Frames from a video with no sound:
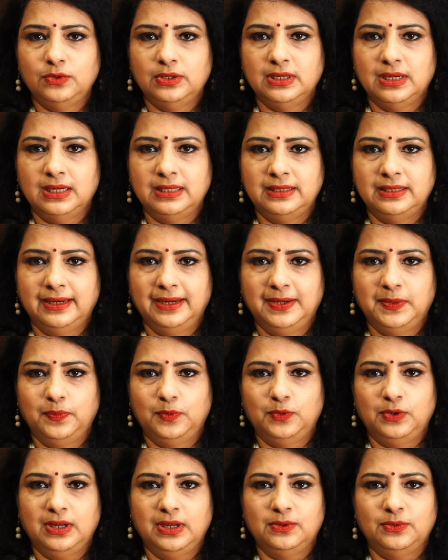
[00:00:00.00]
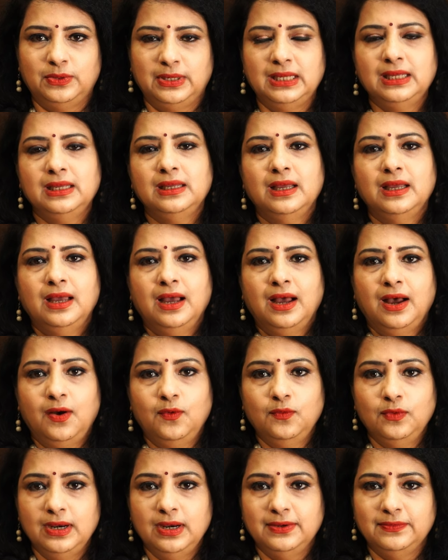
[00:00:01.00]
ஒரு கண்ட்ரிக்கு போனால் கூட
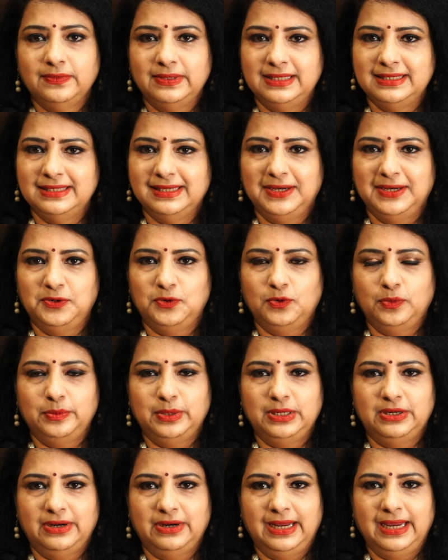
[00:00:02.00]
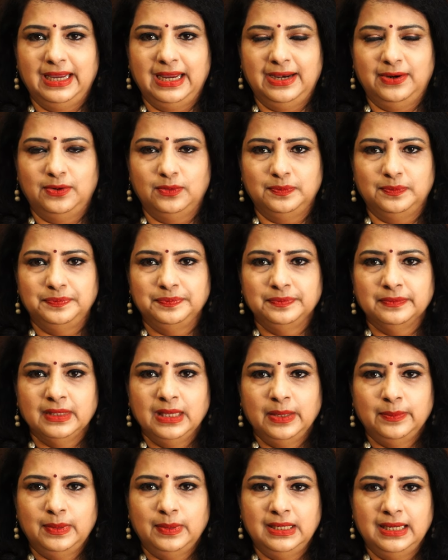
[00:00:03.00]
அவங்களுக்கு வந்து ஸ்கின் ரொம்ப ட்ரை ஆகிடும் இப்போ